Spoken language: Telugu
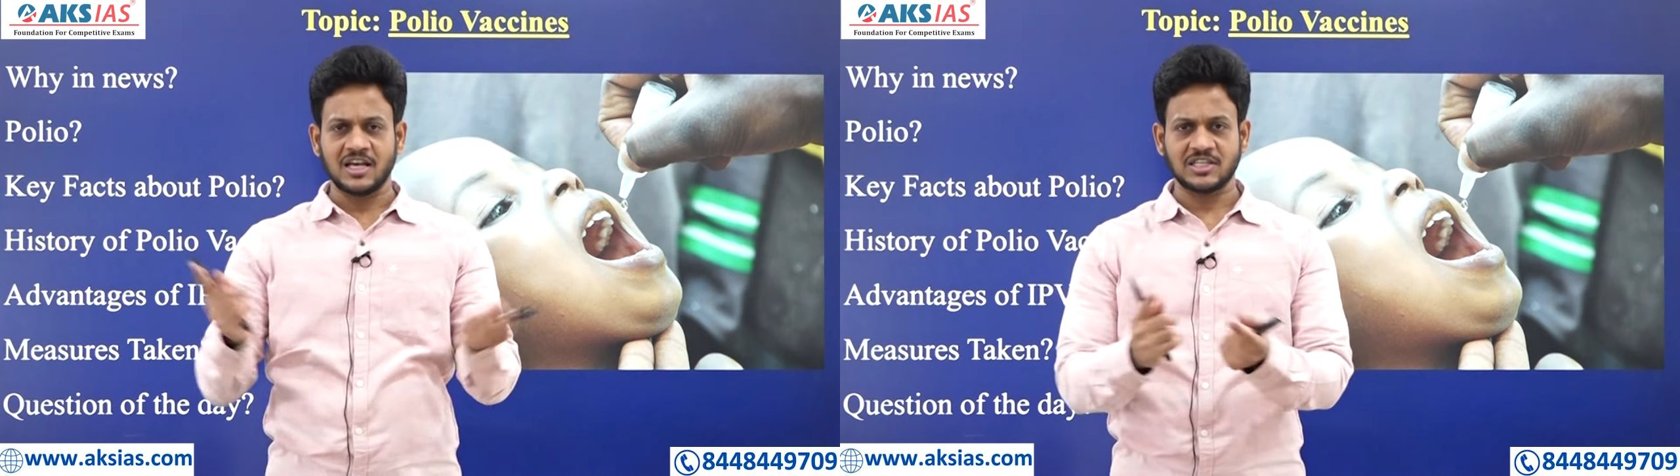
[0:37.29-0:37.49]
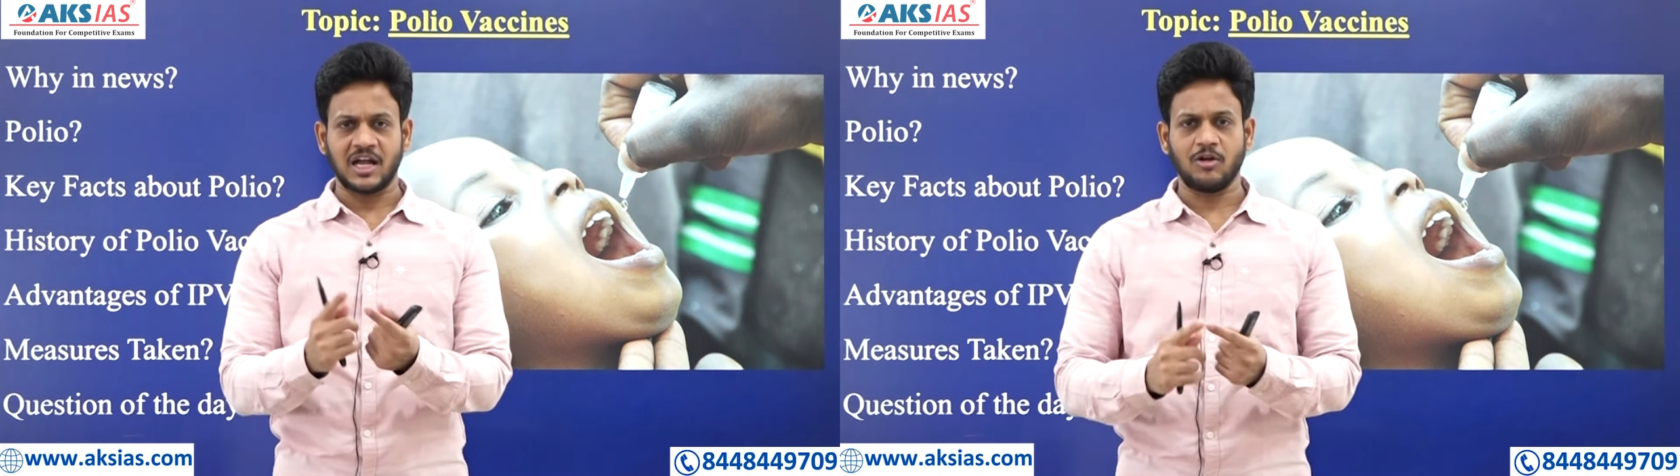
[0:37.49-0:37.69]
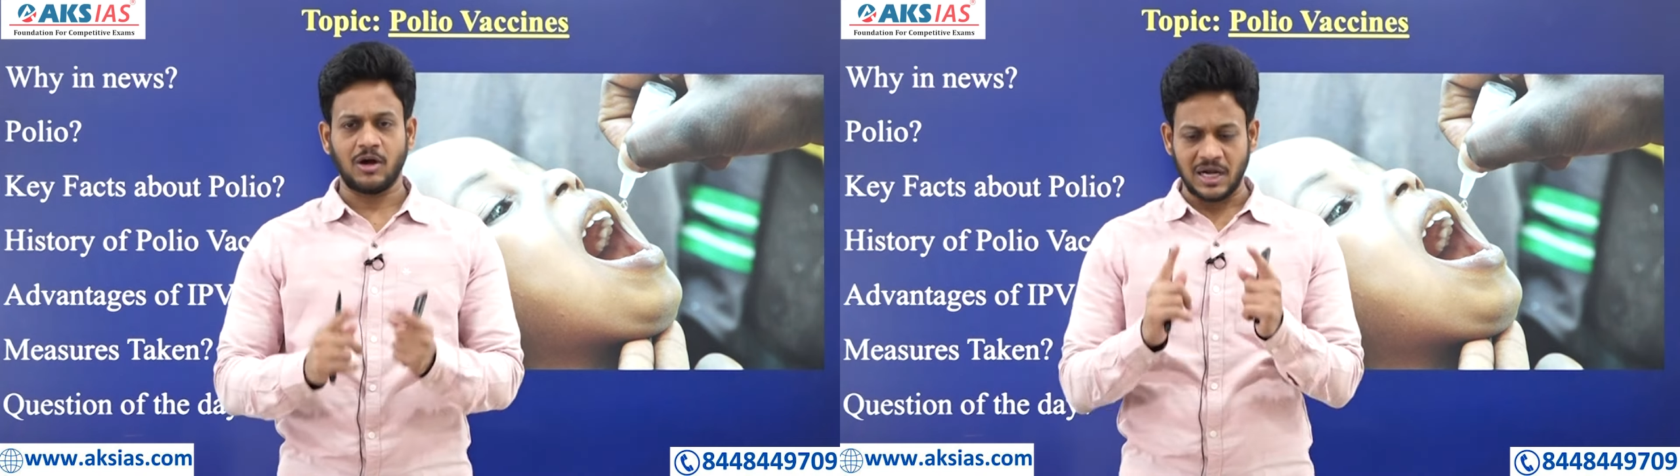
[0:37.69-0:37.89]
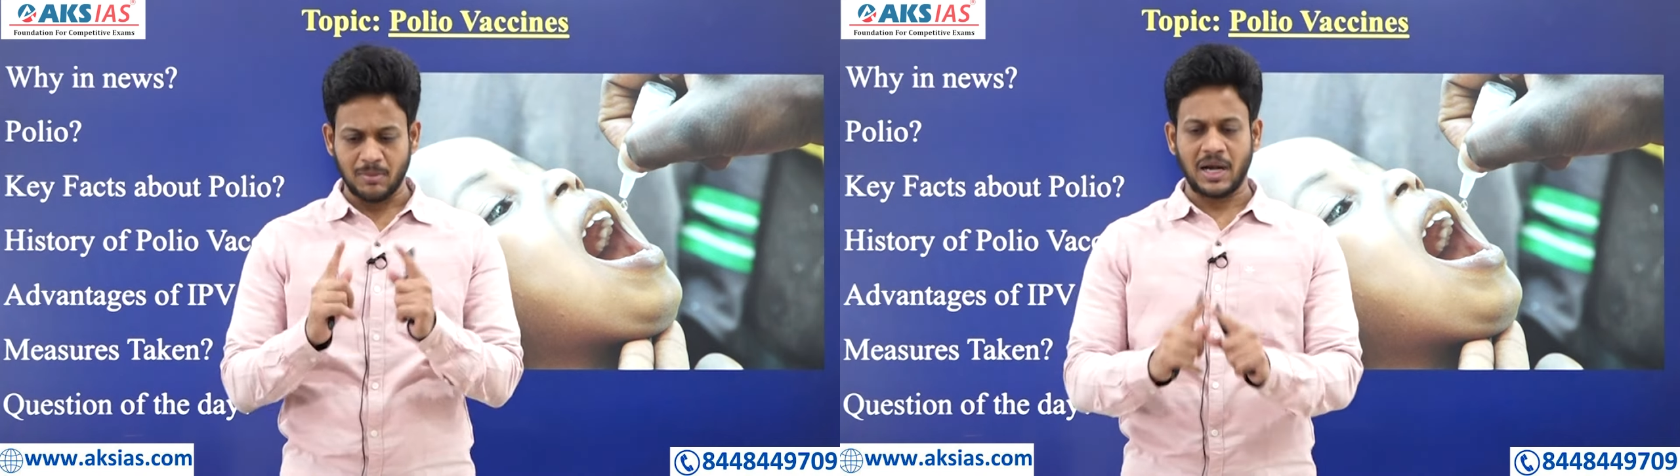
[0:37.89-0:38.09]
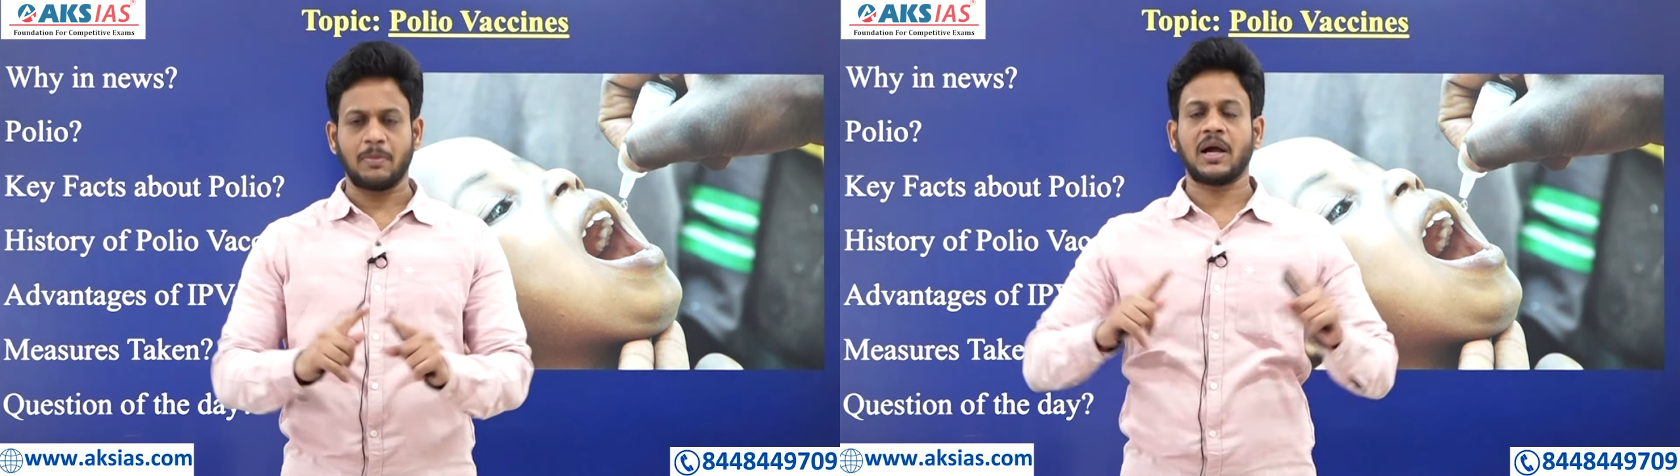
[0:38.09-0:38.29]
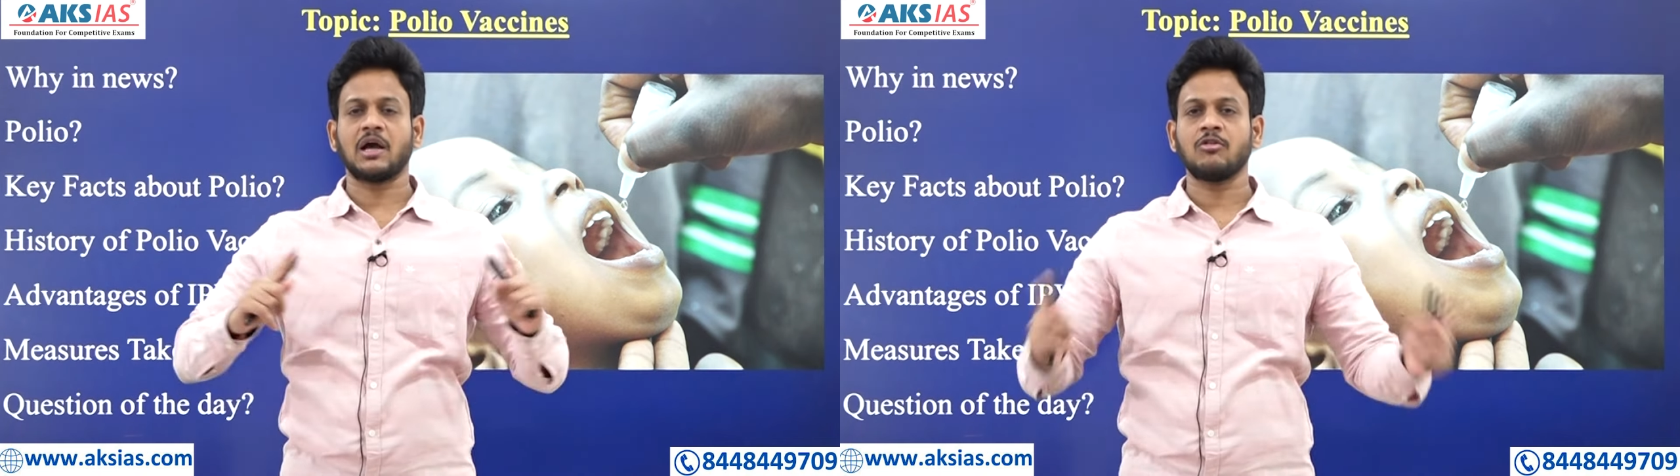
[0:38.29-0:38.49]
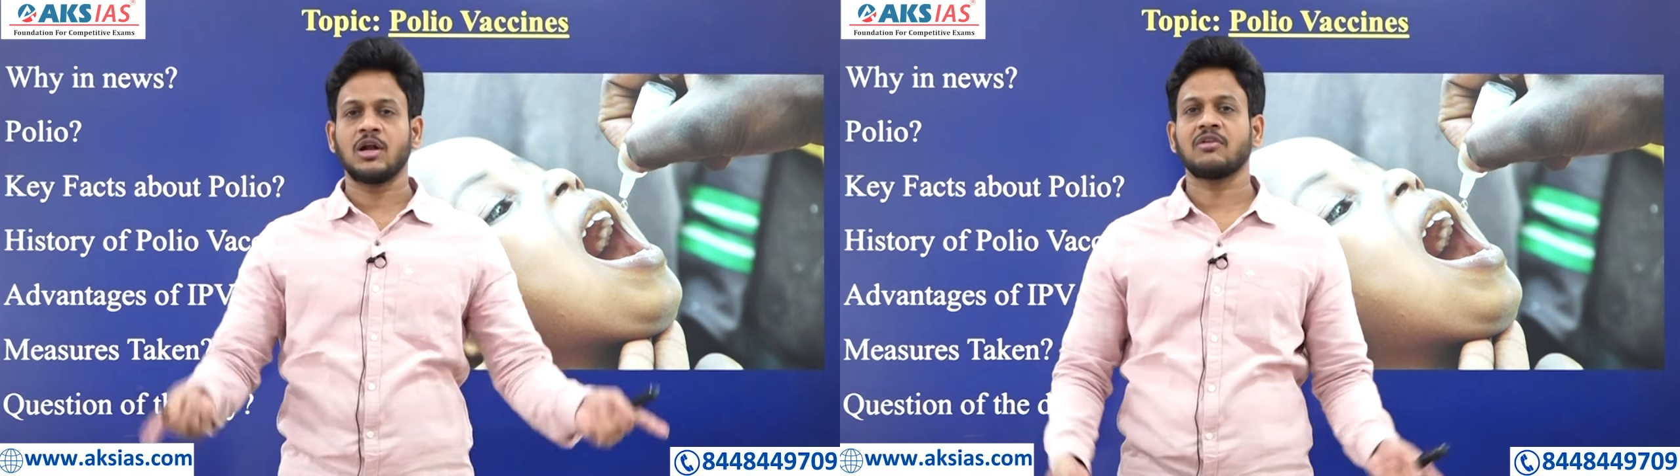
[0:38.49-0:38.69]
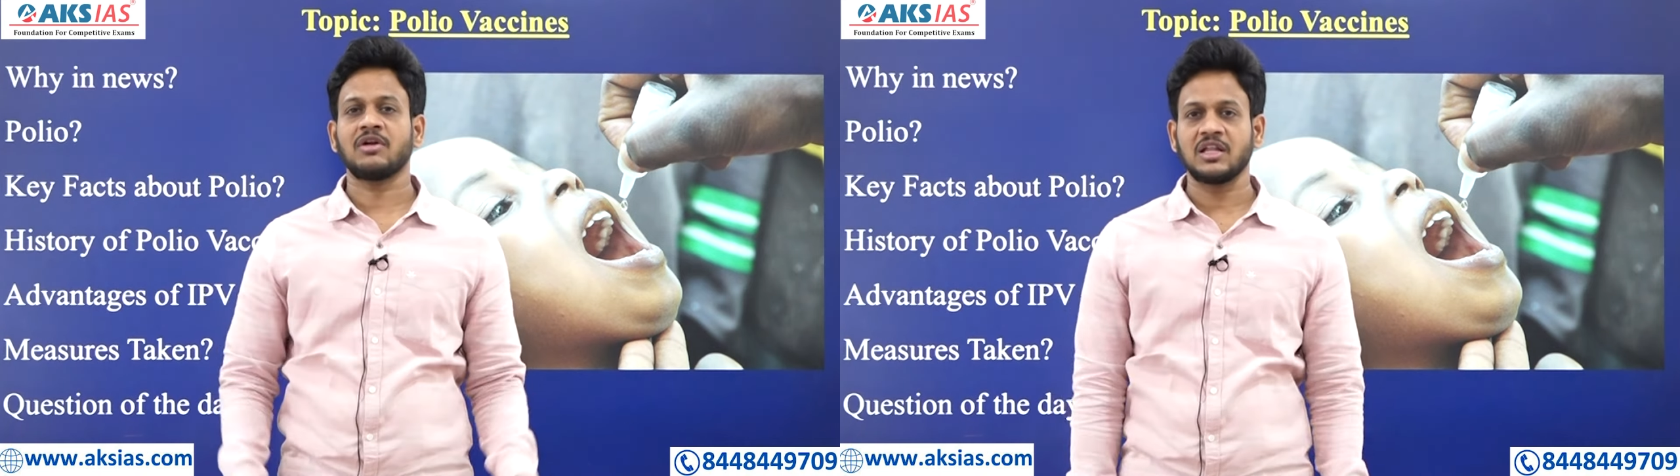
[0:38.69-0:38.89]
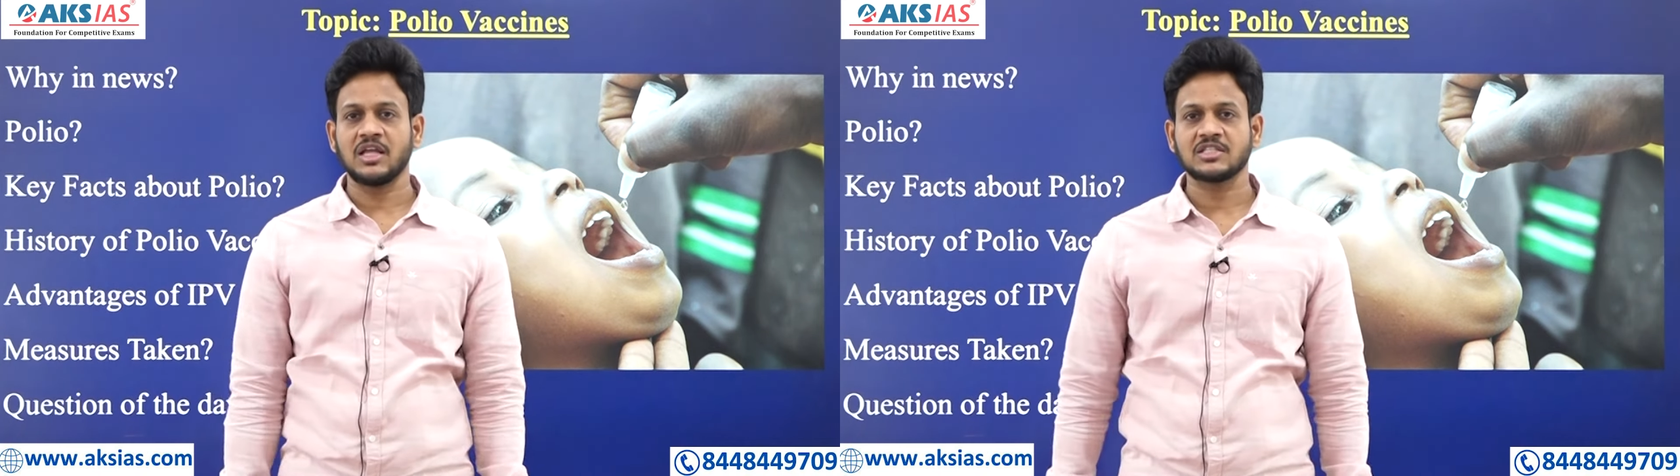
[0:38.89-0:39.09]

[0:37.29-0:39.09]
దేశాల్లో అంటే మన పక్కన ఉన్నటువంటి